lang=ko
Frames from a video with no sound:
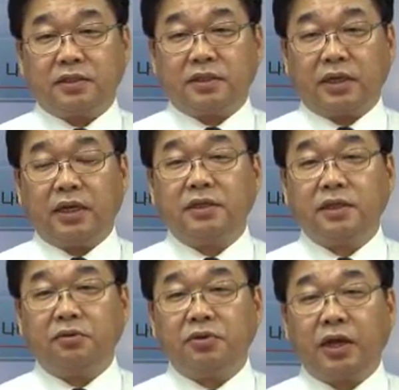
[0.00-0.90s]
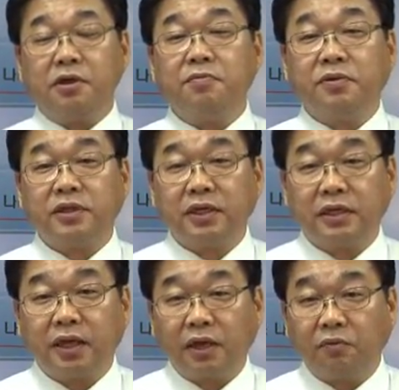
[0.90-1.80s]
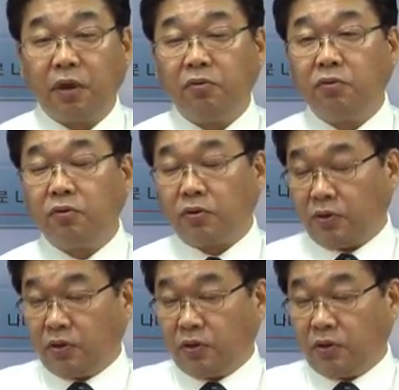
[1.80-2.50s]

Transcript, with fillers: 자, 예전에 우리 IMF 체제 때 외국